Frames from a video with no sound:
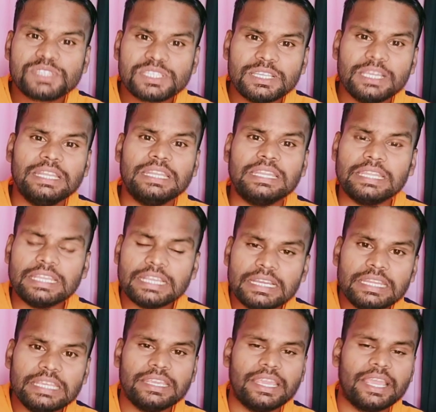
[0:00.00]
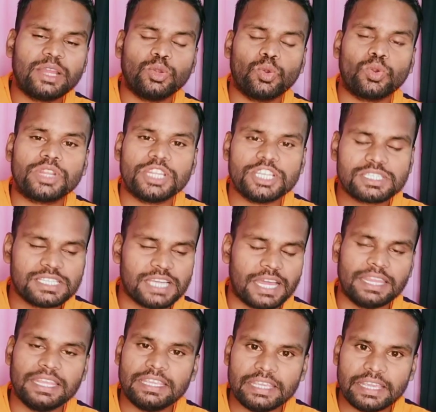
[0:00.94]
से लीगली एक नोटिस
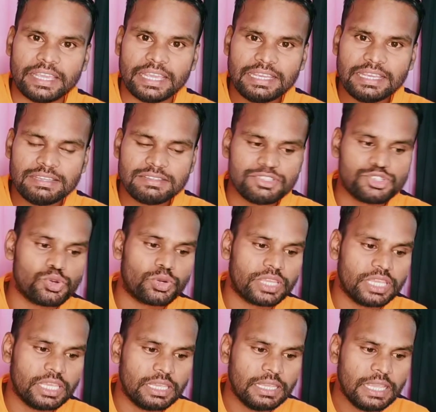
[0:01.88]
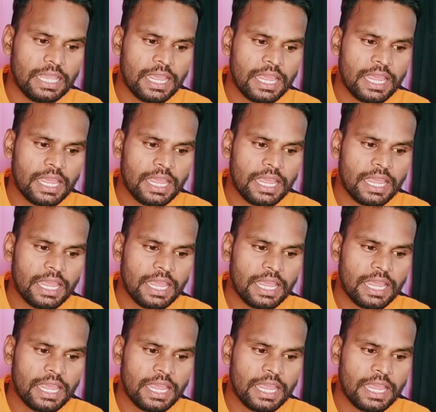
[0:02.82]
जारी किए हैं जो कि